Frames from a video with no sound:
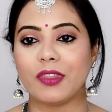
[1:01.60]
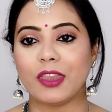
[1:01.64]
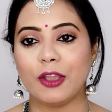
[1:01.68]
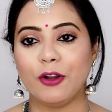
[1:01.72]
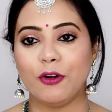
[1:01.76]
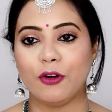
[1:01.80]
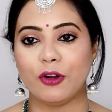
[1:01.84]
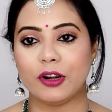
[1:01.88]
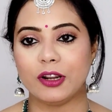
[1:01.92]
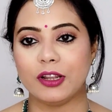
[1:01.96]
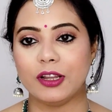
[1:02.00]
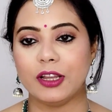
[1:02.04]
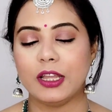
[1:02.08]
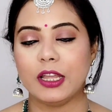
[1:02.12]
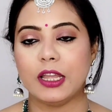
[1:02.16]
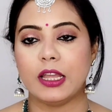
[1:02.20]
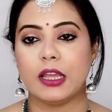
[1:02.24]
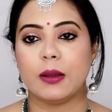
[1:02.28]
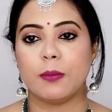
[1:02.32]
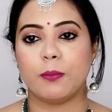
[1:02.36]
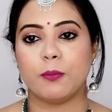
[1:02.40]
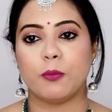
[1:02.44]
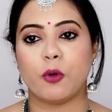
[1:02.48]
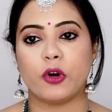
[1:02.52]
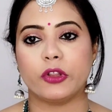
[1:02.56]
और
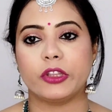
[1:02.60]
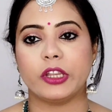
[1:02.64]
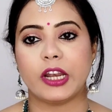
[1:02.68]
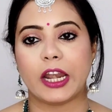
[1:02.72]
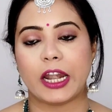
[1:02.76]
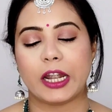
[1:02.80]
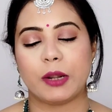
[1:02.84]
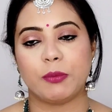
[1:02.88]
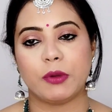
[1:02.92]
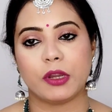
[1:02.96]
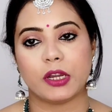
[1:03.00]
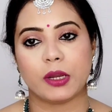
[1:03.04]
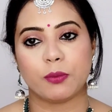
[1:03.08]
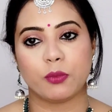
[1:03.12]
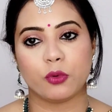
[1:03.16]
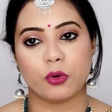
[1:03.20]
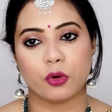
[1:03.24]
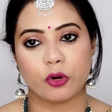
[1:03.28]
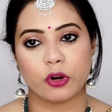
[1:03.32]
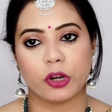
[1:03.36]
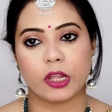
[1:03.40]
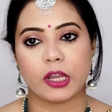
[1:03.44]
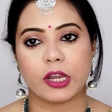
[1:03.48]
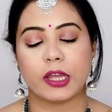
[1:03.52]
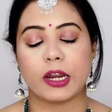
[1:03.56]
बहुत ही लाइट
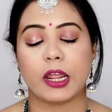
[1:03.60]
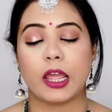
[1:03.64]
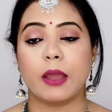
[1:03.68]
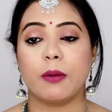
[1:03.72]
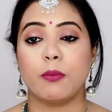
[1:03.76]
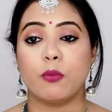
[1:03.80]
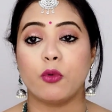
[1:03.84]
मेकअप उन्होंने करा है